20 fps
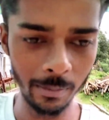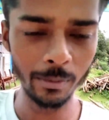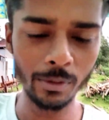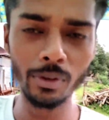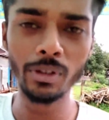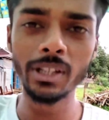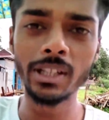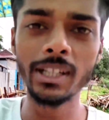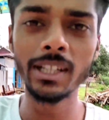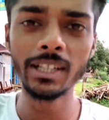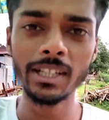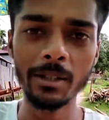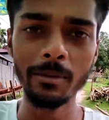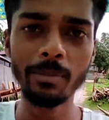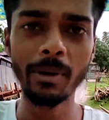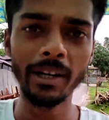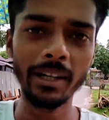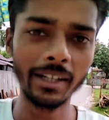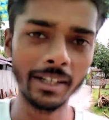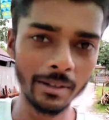अब तो निकल नहीं
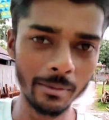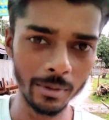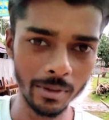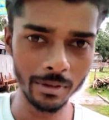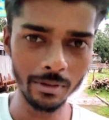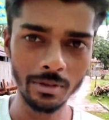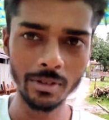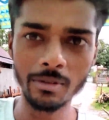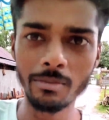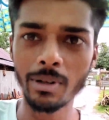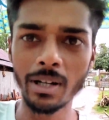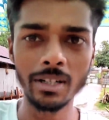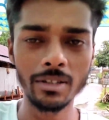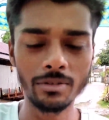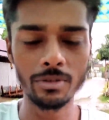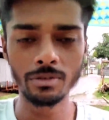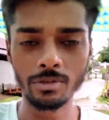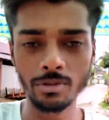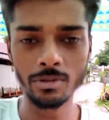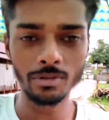पाएंगे अभी क्योंकि
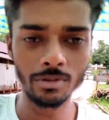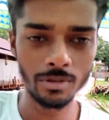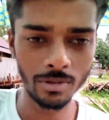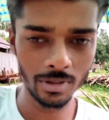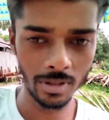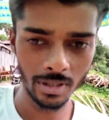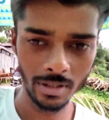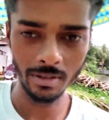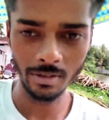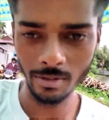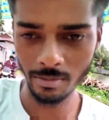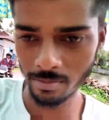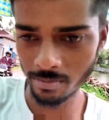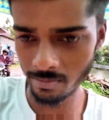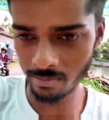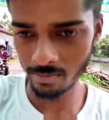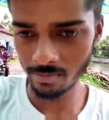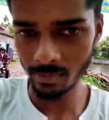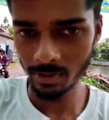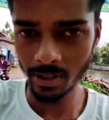बारिश शुरू हो चुकी है तो
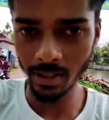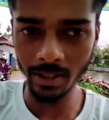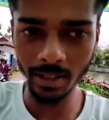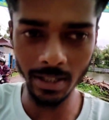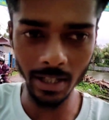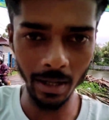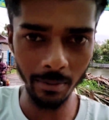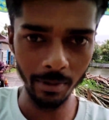कहीं